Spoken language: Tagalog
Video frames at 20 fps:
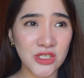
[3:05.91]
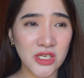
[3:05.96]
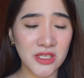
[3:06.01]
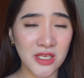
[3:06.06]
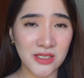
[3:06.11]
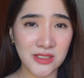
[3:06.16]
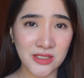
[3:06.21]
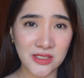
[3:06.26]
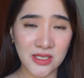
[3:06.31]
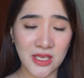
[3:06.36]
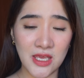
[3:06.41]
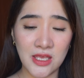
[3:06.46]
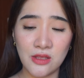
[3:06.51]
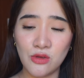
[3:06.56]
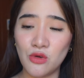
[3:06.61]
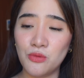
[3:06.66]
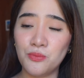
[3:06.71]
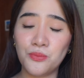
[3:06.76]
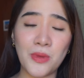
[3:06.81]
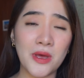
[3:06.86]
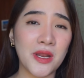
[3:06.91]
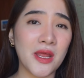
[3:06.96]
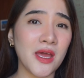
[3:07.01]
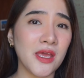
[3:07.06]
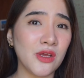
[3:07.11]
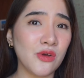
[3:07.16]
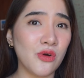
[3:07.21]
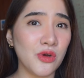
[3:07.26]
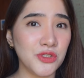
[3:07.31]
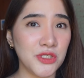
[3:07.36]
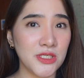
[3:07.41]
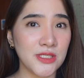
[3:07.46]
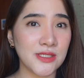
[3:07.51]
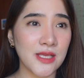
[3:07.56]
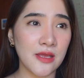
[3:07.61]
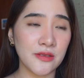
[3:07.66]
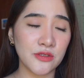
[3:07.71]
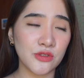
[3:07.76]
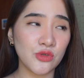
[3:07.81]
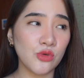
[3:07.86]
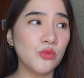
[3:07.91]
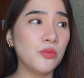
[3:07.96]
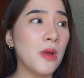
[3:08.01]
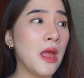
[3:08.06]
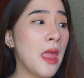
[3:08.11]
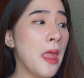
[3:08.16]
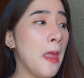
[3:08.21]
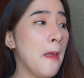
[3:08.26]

siya ng skin kumpara kay Koji Sansu,